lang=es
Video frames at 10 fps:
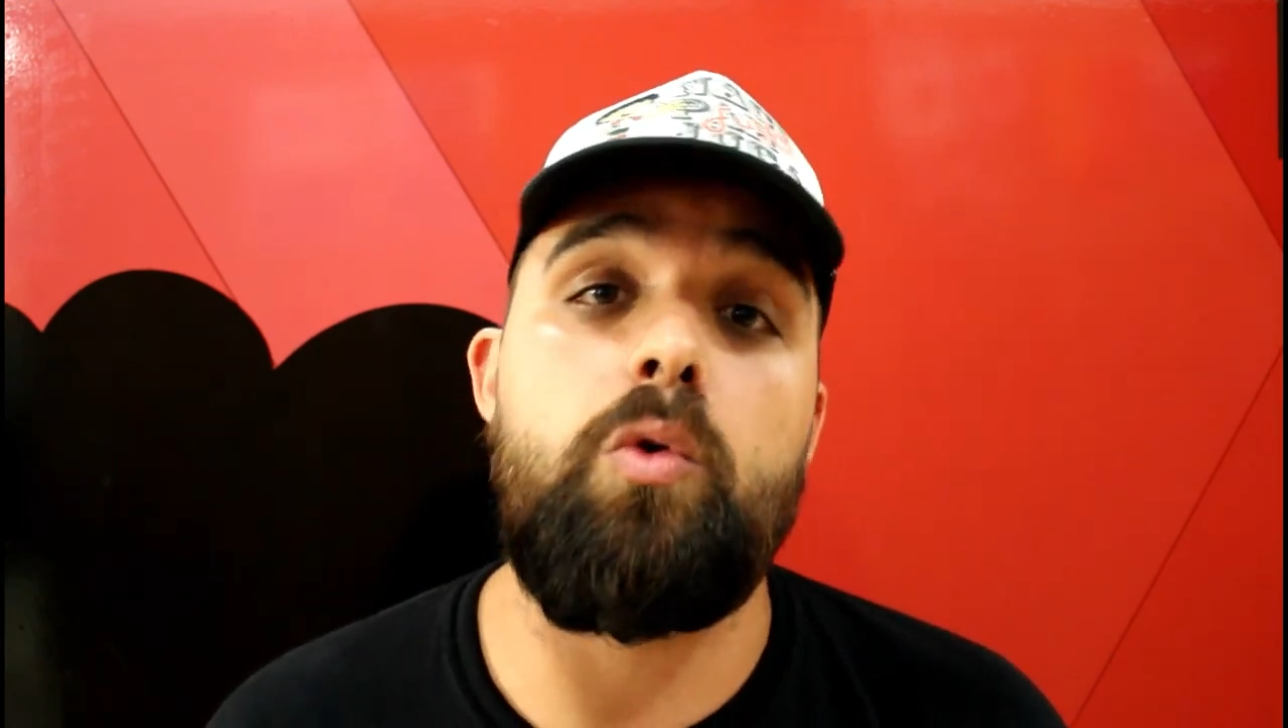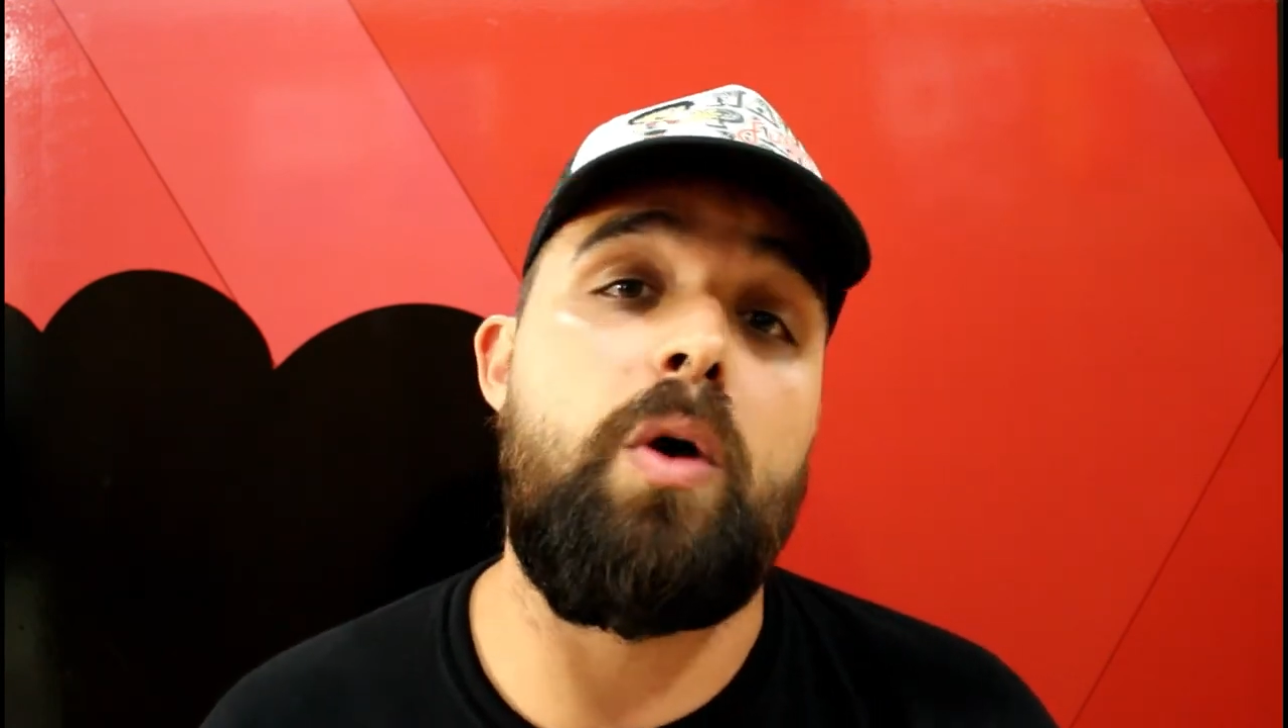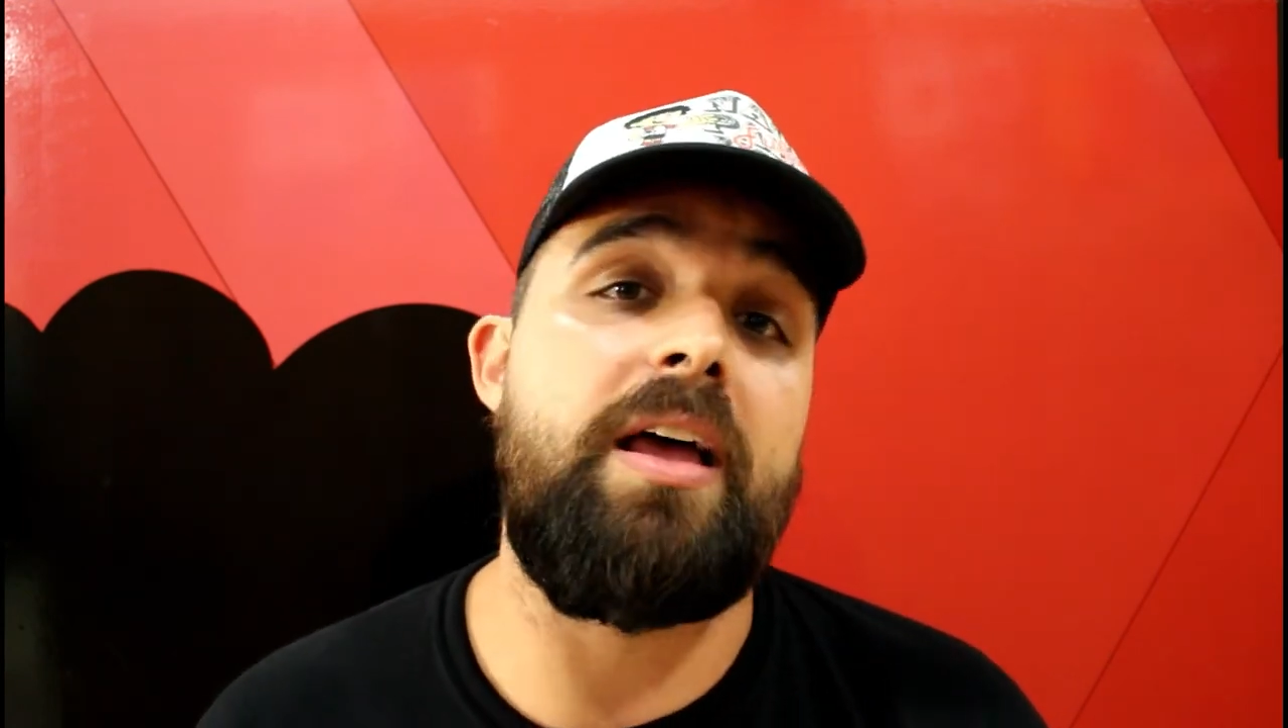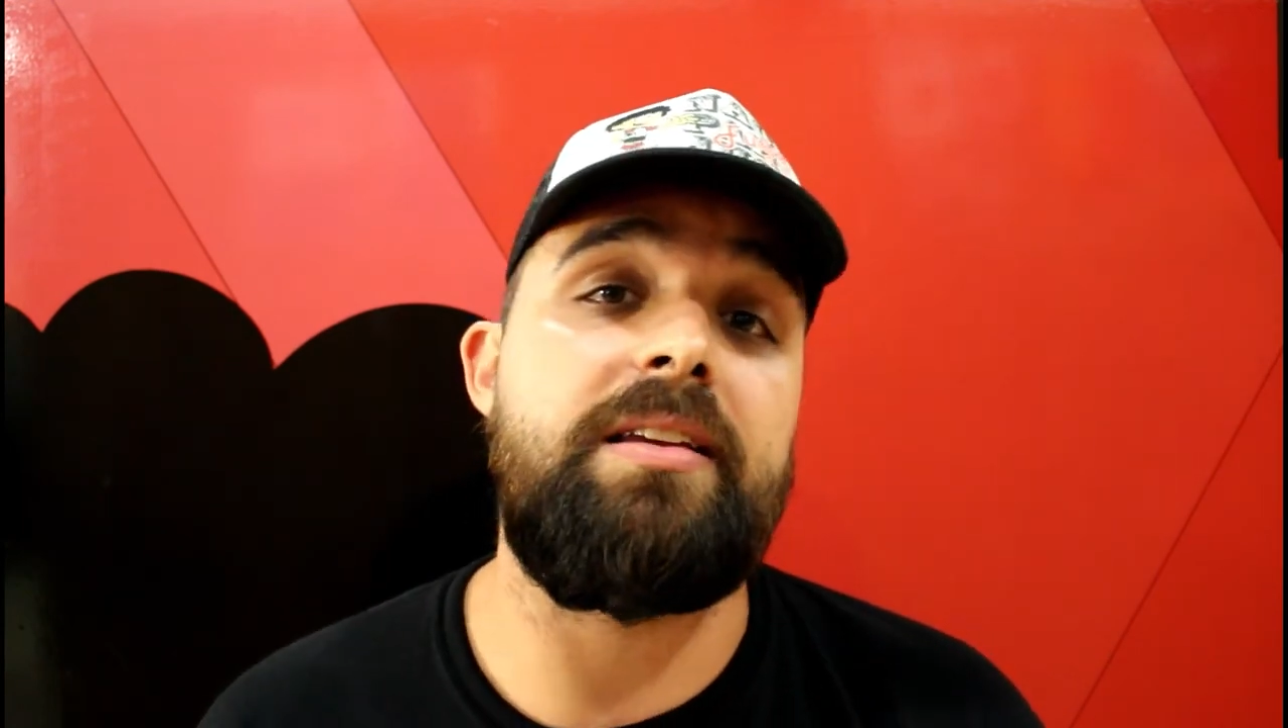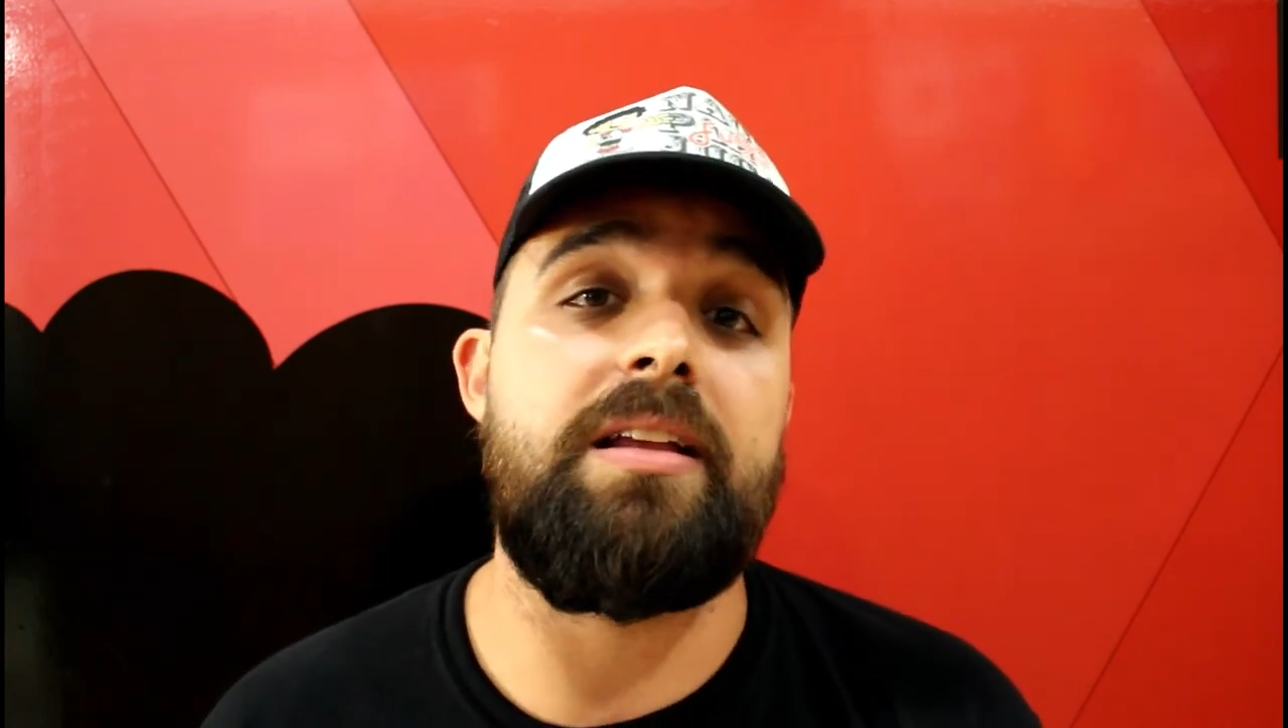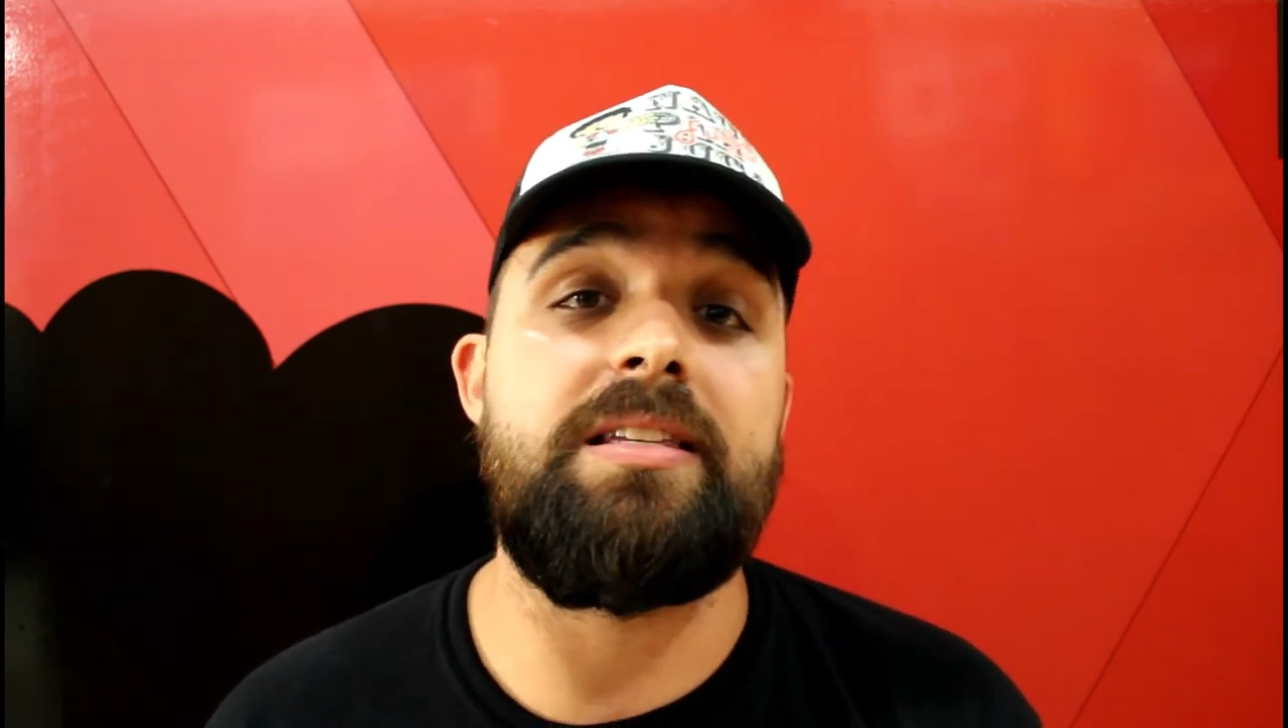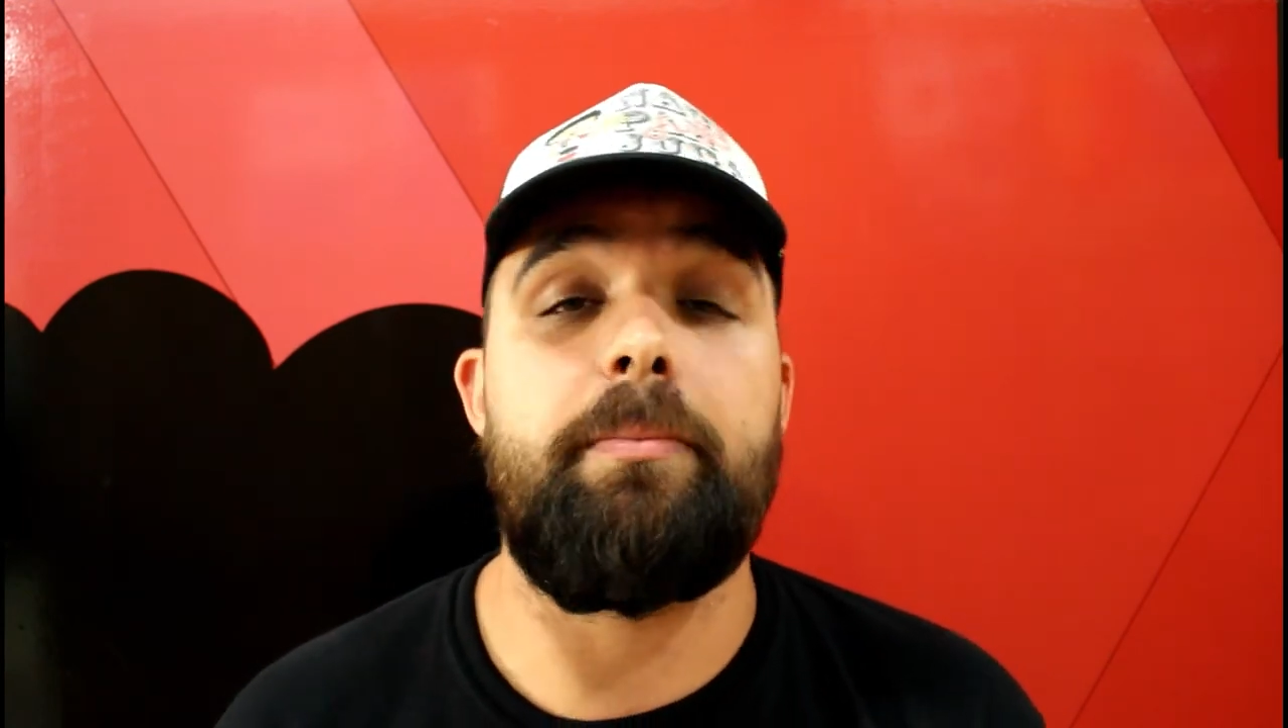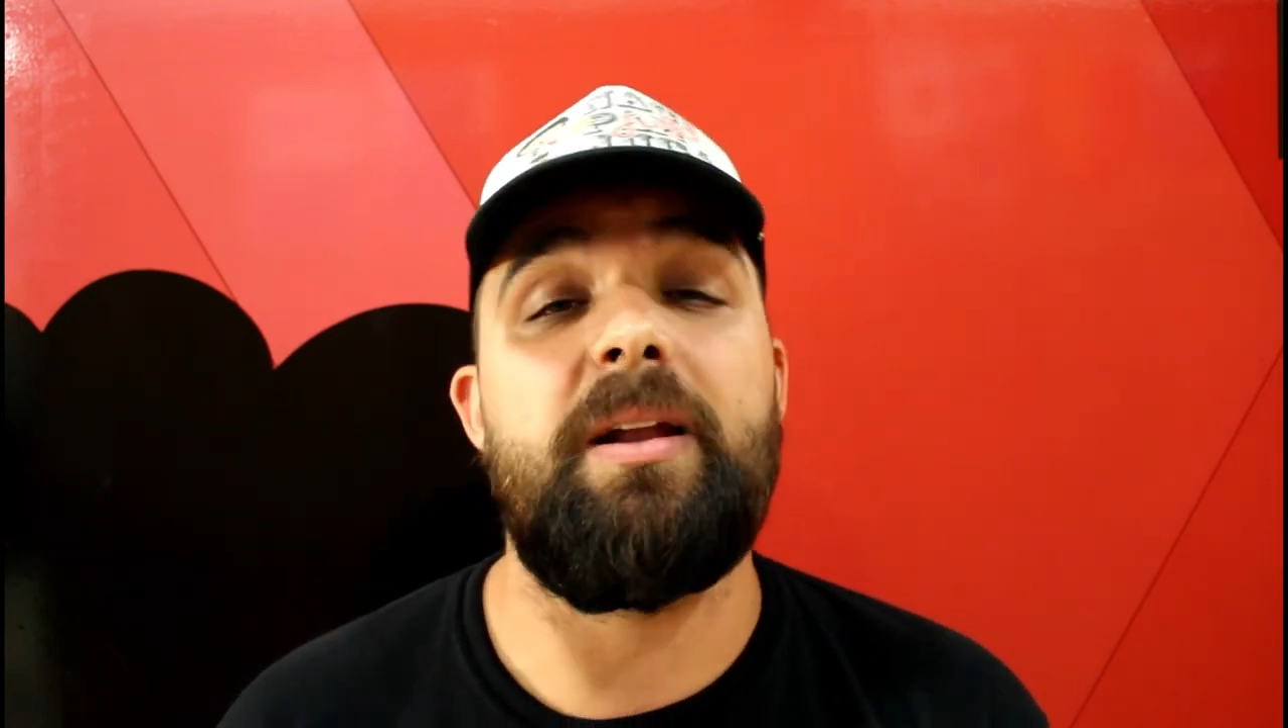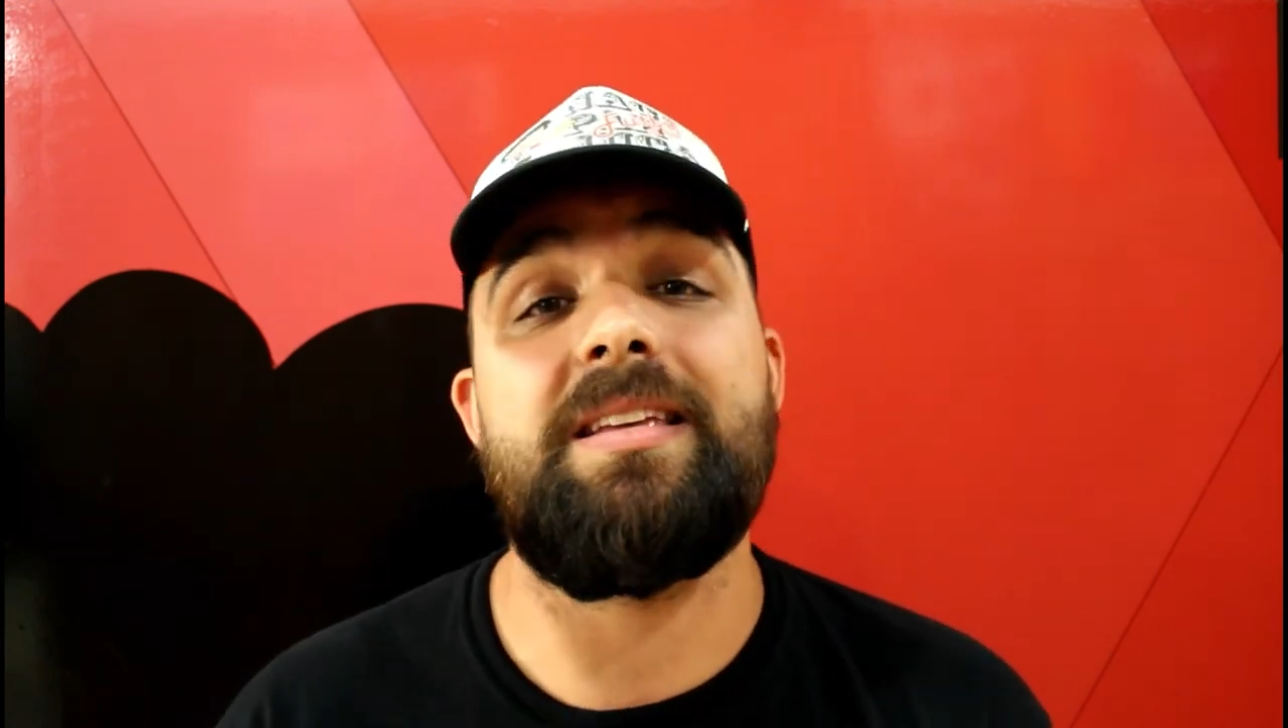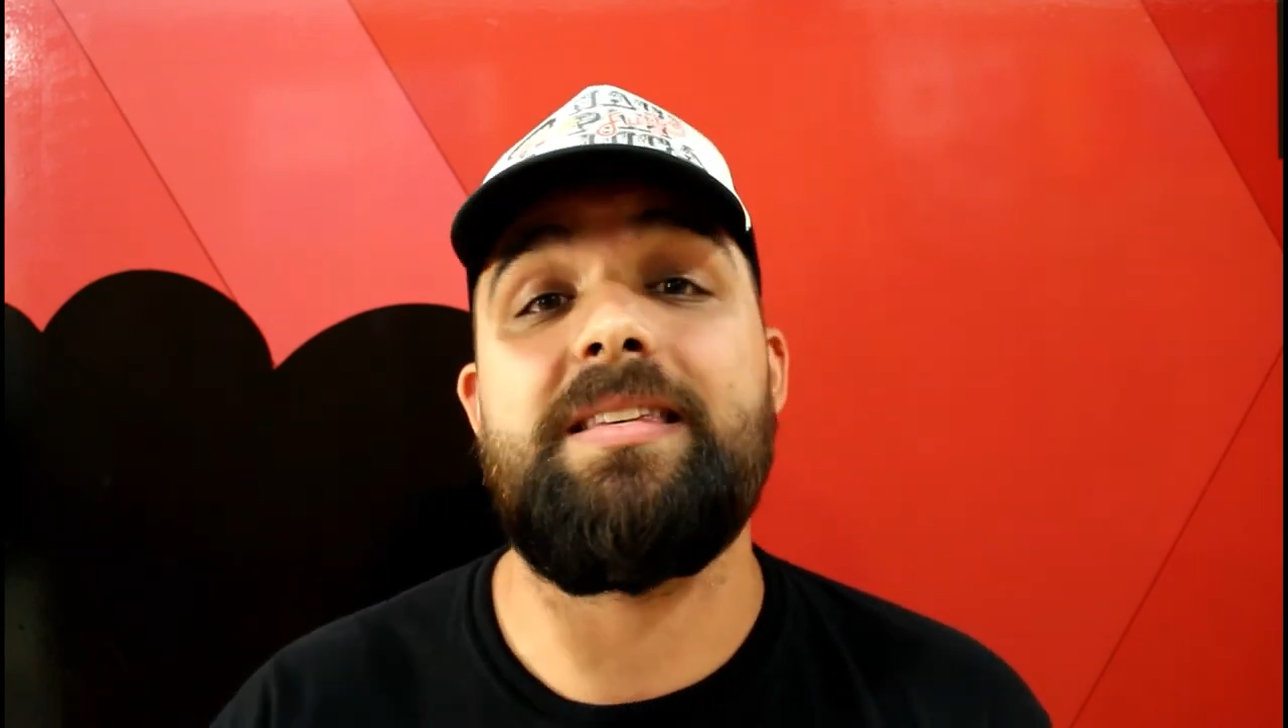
jugadas de la semana,